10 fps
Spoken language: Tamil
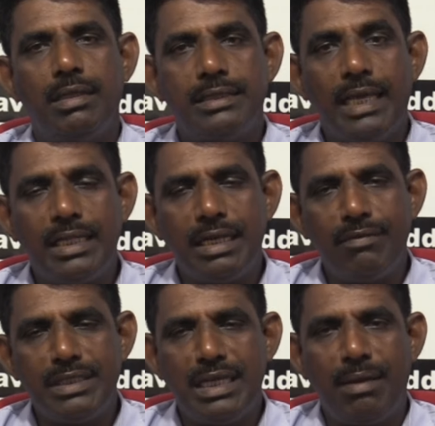தேர்தல்
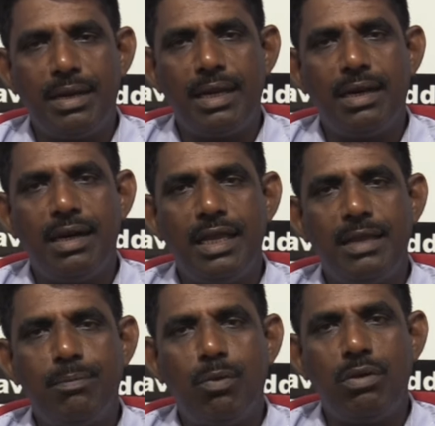விஞ்ஞாபனங்களை
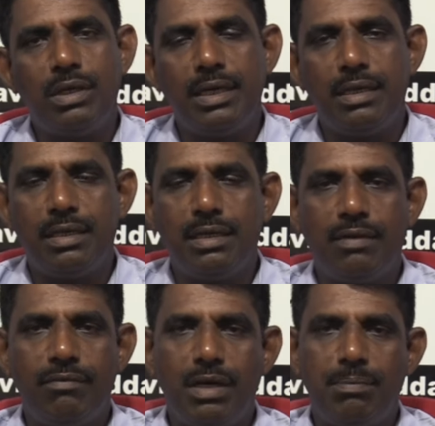போட்டியிடுகின்ற
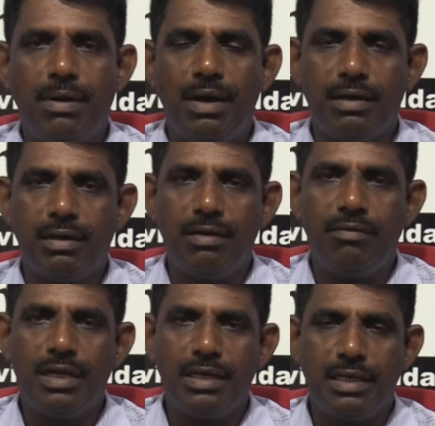வேட்பாளர்கள்
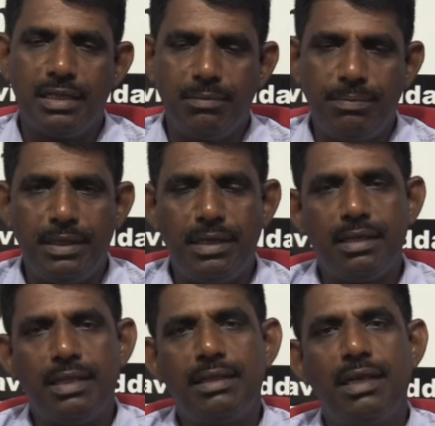வெளியிட்டதன் பின்னர்
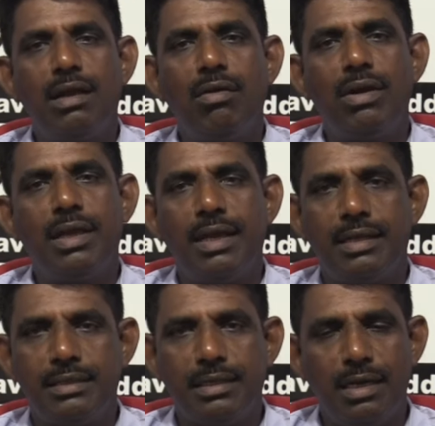தான் எங்களுடைய
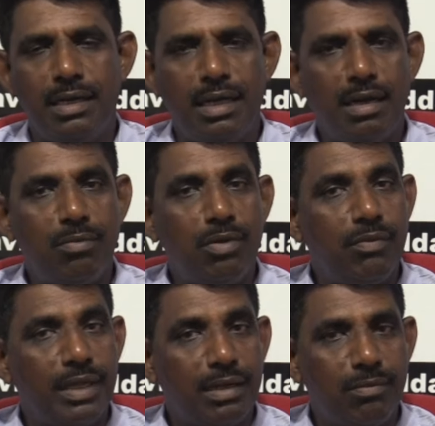கருத்துக்களை நாங்கள்
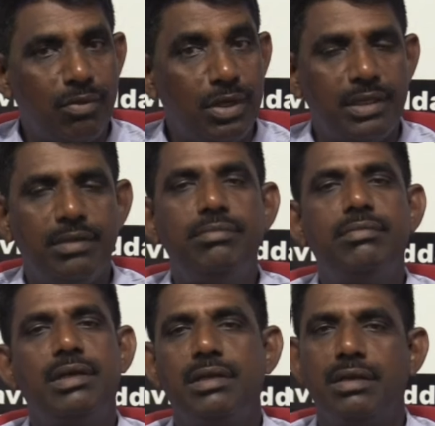முன்வைக்க முடியும்
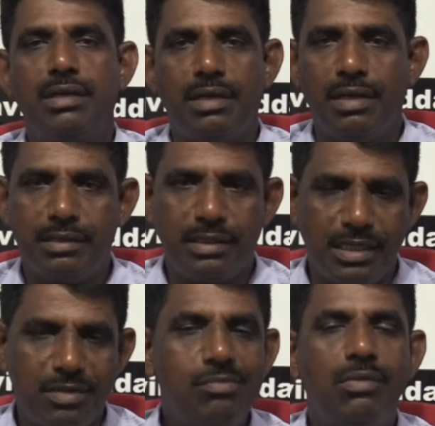என்கின்ற
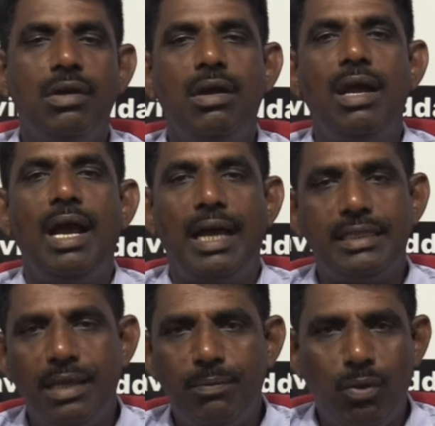கருத்தையும்
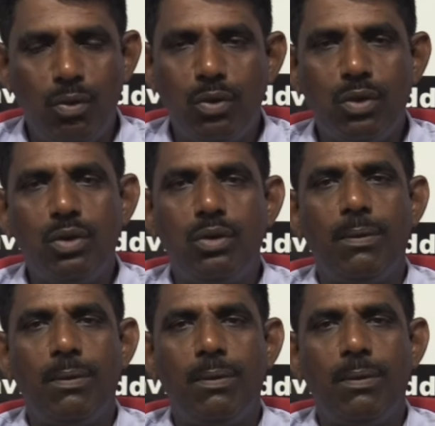அதே போன்று